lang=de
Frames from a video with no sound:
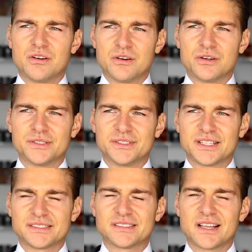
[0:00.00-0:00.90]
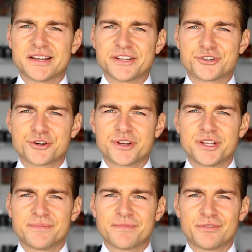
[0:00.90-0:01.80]
Und es ist eine
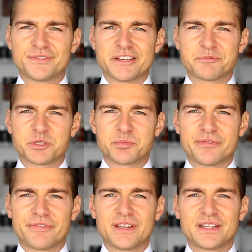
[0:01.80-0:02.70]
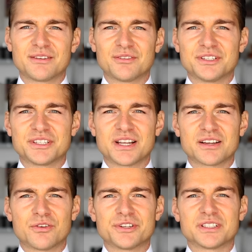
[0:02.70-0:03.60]
Journey, auf der ich mich befinde und ich
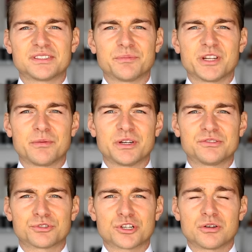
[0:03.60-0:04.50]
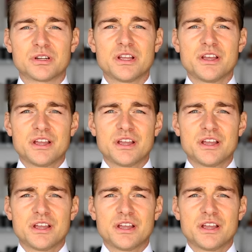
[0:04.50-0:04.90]
danke euch, dass ihr mir dabei zuschaut.